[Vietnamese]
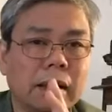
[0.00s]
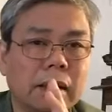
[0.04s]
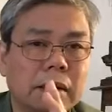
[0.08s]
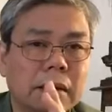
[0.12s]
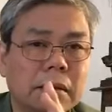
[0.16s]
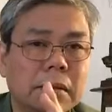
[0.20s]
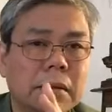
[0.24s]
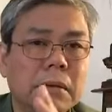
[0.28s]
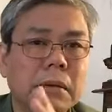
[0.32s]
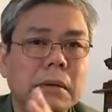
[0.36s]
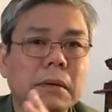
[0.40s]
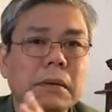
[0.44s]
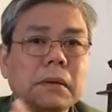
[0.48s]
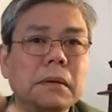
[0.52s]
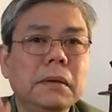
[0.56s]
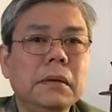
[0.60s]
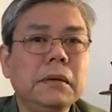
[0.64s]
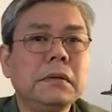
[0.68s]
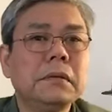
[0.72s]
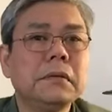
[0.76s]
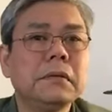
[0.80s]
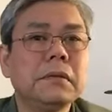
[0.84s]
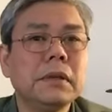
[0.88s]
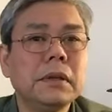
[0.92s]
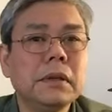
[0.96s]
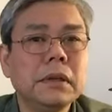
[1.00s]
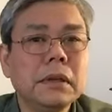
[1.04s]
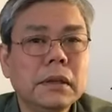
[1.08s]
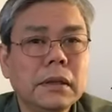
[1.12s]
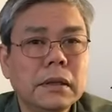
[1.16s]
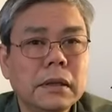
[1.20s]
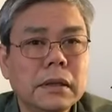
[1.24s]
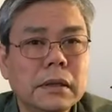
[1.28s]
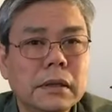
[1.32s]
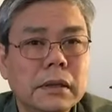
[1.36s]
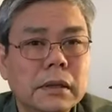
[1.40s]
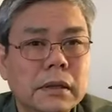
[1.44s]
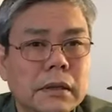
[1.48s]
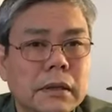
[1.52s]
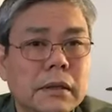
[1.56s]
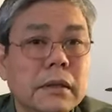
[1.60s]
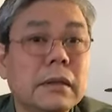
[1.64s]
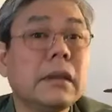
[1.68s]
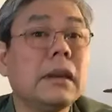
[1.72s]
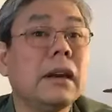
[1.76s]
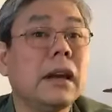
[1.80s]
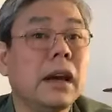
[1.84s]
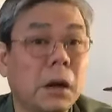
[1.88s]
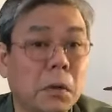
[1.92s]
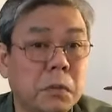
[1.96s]
đối với
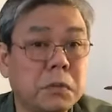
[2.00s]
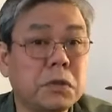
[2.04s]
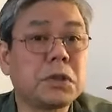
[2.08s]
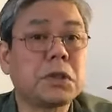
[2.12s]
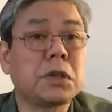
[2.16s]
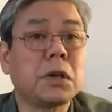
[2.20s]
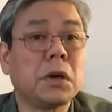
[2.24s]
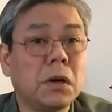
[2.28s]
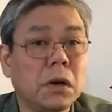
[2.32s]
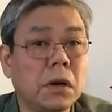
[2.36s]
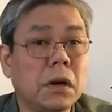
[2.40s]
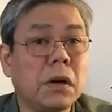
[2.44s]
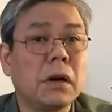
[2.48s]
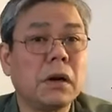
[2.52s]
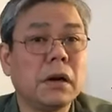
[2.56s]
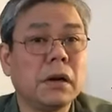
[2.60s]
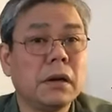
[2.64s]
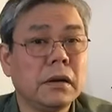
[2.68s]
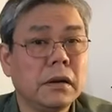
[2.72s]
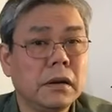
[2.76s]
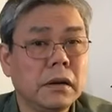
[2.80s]
tức là học trò